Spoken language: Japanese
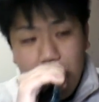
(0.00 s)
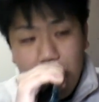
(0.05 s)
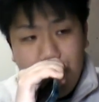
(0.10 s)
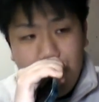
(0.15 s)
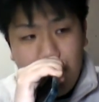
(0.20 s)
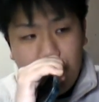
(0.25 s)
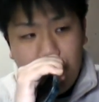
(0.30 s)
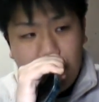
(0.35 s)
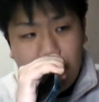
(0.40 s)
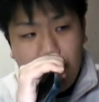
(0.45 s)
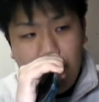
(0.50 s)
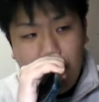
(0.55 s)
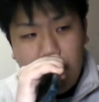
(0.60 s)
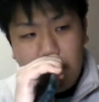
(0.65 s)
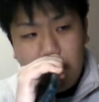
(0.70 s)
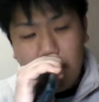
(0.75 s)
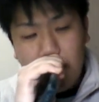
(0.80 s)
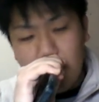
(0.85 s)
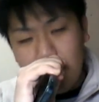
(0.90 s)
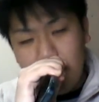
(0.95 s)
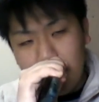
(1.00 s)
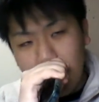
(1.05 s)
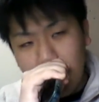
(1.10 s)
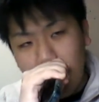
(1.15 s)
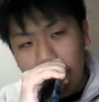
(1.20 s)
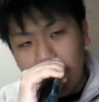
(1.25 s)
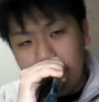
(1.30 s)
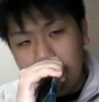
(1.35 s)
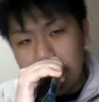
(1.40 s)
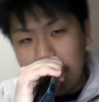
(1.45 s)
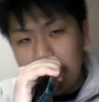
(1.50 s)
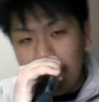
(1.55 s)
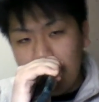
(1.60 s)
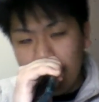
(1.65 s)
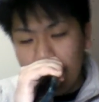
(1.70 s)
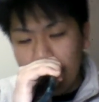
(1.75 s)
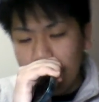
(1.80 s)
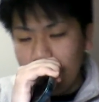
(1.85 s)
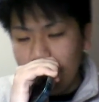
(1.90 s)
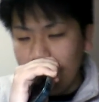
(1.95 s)
ブクブク太るぜ、
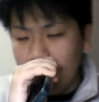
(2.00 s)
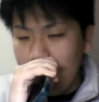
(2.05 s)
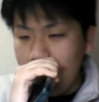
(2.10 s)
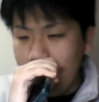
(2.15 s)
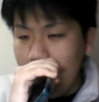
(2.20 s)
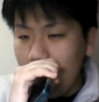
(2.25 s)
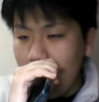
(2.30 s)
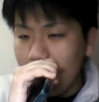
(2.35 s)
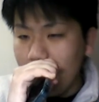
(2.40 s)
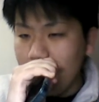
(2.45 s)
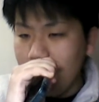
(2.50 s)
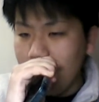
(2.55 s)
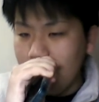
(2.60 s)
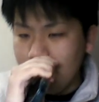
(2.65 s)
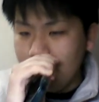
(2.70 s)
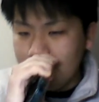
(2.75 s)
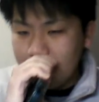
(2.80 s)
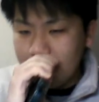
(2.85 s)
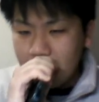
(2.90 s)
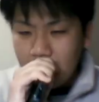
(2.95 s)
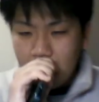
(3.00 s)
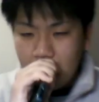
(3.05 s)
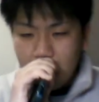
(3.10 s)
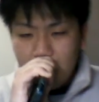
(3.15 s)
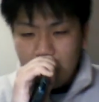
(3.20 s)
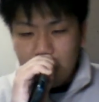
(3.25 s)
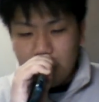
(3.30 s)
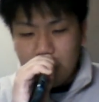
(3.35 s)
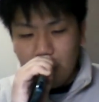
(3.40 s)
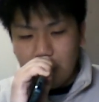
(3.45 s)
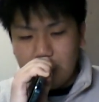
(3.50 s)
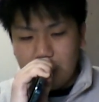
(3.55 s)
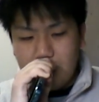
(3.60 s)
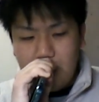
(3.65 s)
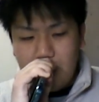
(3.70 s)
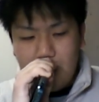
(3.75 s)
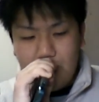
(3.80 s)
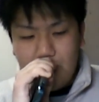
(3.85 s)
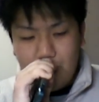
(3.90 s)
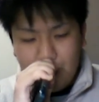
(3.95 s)
太りまん。太っ
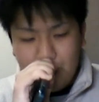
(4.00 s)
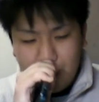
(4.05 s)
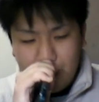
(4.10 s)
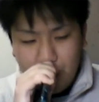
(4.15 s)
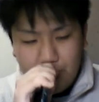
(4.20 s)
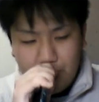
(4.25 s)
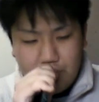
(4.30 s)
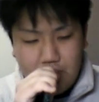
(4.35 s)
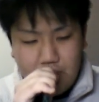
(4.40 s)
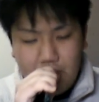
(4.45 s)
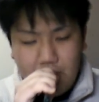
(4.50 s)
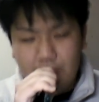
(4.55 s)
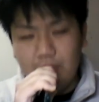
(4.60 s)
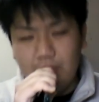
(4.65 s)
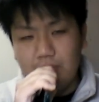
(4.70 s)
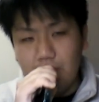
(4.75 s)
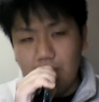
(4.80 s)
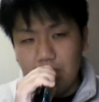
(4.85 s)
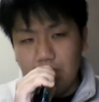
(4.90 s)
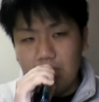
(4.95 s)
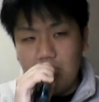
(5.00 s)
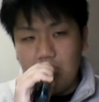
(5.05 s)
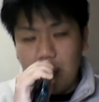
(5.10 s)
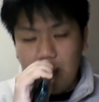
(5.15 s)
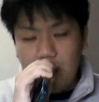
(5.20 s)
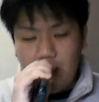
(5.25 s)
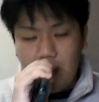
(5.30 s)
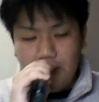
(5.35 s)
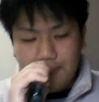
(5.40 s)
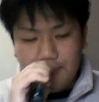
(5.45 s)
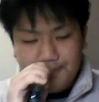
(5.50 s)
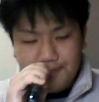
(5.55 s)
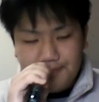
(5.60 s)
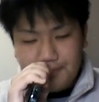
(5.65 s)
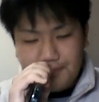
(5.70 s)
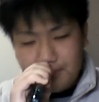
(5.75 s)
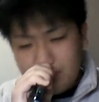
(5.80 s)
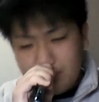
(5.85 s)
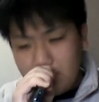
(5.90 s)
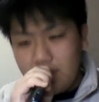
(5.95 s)
てる、太ってる、太ってる。
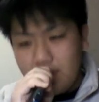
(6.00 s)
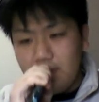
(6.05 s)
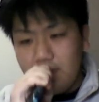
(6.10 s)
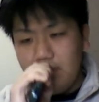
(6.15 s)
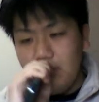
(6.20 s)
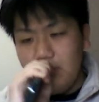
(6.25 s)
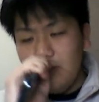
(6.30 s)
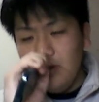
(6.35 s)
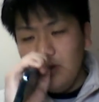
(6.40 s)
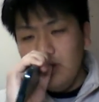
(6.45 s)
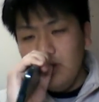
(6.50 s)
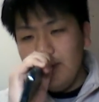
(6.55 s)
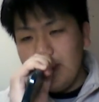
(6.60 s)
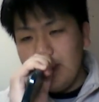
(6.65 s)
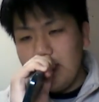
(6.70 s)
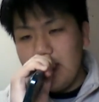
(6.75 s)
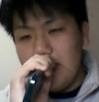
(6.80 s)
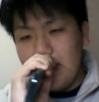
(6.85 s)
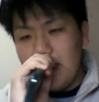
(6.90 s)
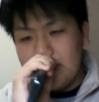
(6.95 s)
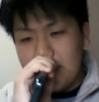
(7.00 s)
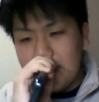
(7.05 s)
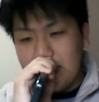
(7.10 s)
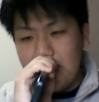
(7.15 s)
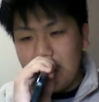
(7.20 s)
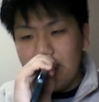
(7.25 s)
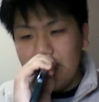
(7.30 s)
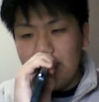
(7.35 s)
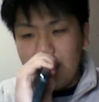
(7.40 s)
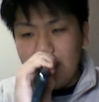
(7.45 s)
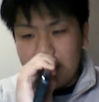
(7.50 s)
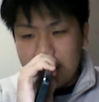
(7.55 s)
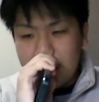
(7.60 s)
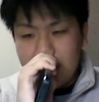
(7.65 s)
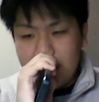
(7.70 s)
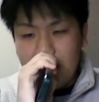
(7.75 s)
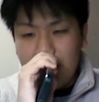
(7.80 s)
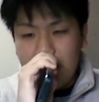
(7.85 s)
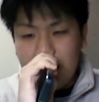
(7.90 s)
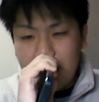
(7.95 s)
どうまだ痩せてる、痩せ
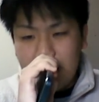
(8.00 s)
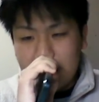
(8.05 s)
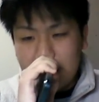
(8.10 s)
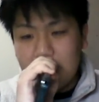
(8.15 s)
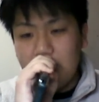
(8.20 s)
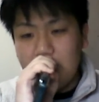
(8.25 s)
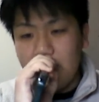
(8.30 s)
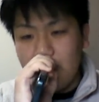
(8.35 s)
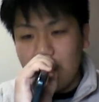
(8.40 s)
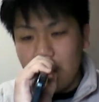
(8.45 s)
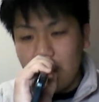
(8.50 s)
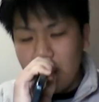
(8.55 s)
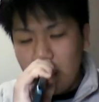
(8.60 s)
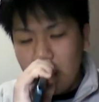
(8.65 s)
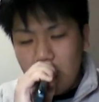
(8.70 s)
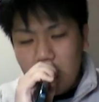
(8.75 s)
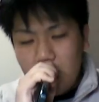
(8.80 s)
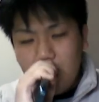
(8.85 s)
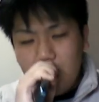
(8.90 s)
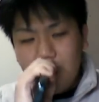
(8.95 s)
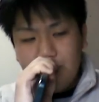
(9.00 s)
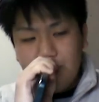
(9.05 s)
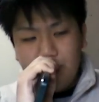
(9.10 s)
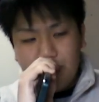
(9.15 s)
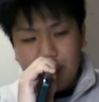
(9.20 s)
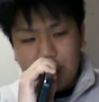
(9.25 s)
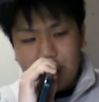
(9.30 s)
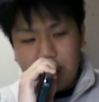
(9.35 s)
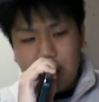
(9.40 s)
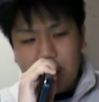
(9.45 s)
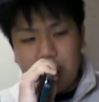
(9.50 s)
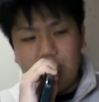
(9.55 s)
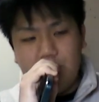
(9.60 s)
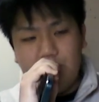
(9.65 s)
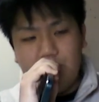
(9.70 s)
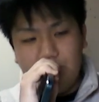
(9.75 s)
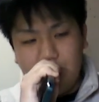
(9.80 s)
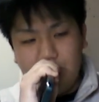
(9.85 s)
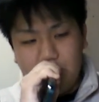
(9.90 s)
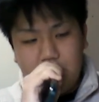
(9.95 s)
てる、痩せてる。太ってる、
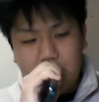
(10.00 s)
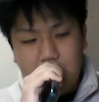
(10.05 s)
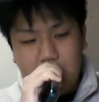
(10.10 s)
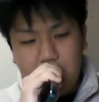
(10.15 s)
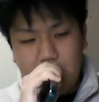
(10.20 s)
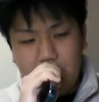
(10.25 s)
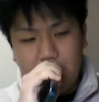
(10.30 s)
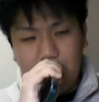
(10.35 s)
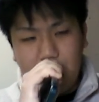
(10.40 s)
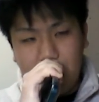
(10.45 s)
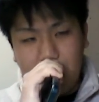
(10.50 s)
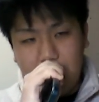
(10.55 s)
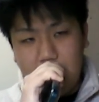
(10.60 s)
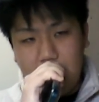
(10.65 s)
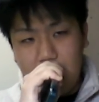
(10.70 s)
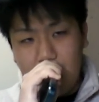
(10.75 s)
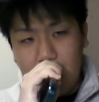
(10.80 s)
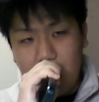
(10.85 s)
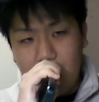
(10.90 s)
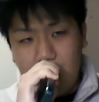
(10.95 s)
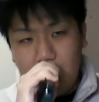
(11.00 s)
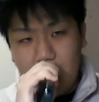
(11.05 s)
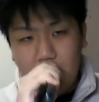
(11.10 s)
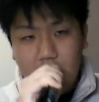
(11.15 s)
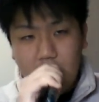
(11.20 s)
太ってる、太ってる。